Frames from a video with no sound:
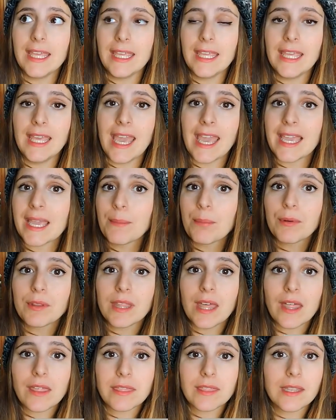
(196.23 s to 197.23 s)
y es que
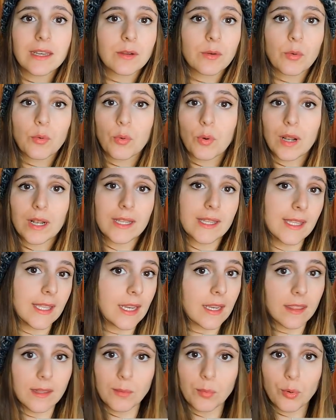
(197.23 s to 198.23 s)
podía hacer
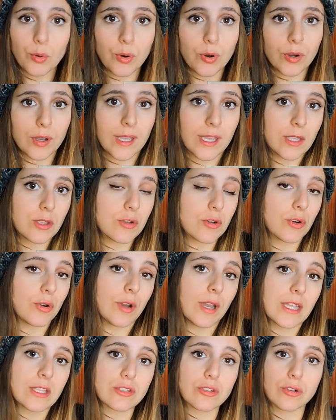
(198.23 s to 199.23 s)
cualquier dibujo que
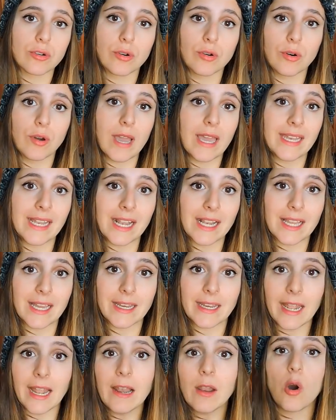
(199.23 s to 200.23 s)
yo he hecho en el
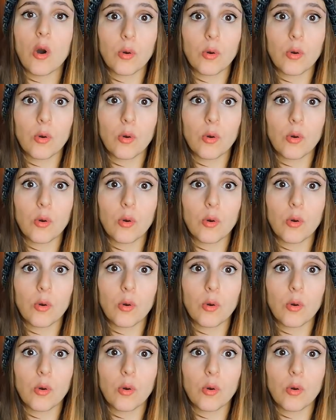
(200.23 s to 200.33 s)
canal